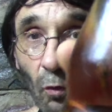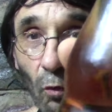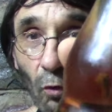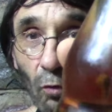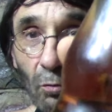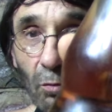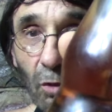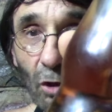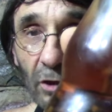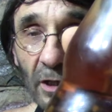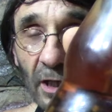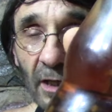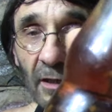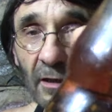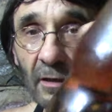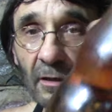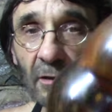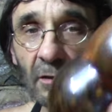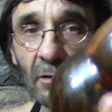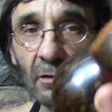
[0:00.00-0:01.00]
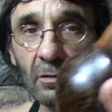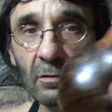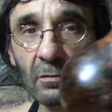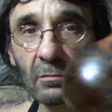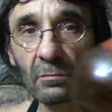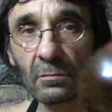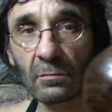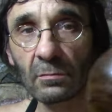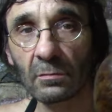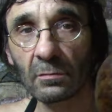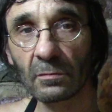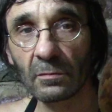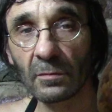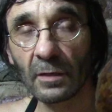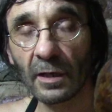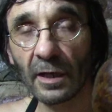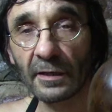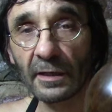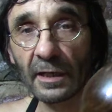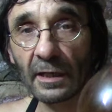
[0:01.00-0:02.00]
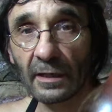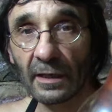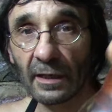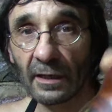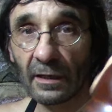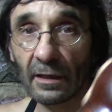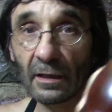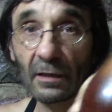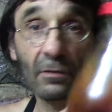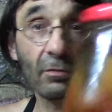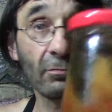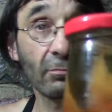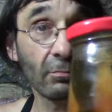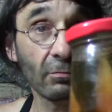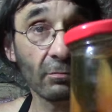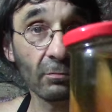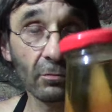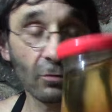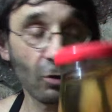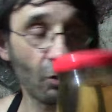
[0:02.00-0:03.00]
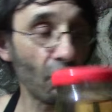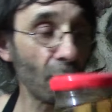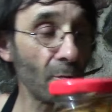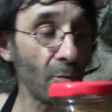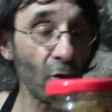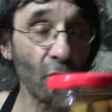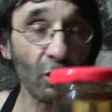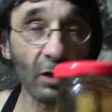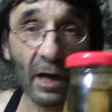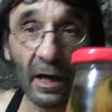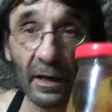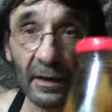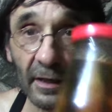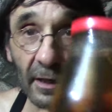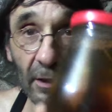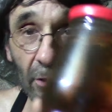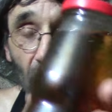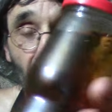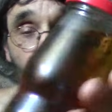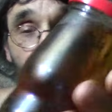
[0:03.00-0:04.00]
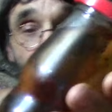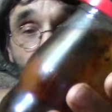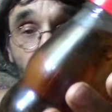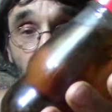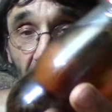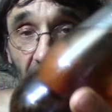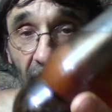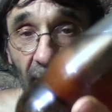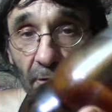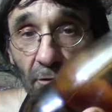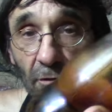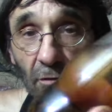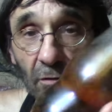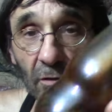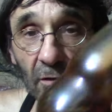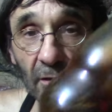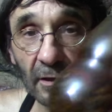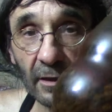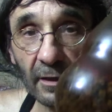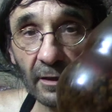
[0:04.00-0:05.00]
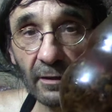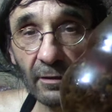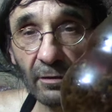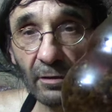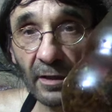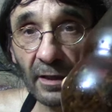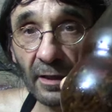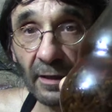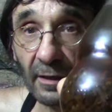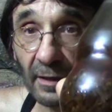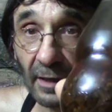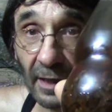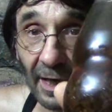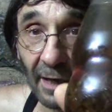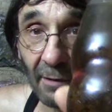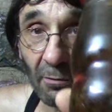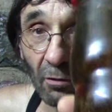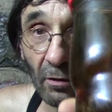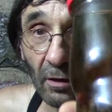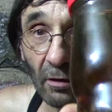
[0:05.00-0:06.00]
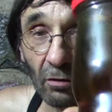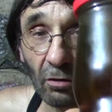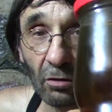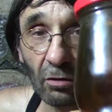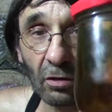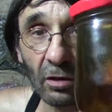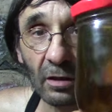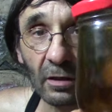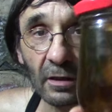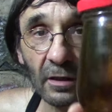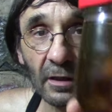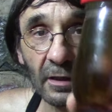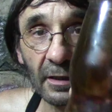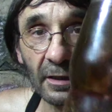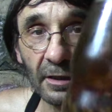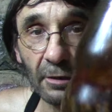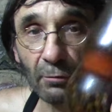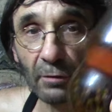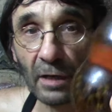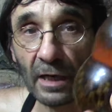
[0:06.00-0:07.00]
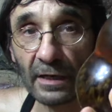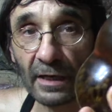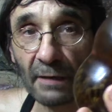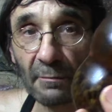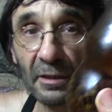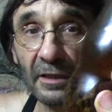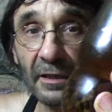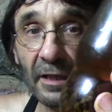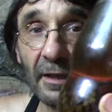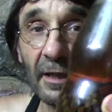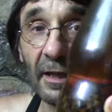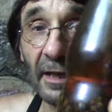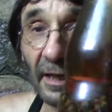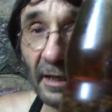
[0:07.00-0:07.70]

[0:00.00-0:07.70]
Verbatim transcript: un bote en el que con bosca estoy macerando este clavo de olor y una ramita de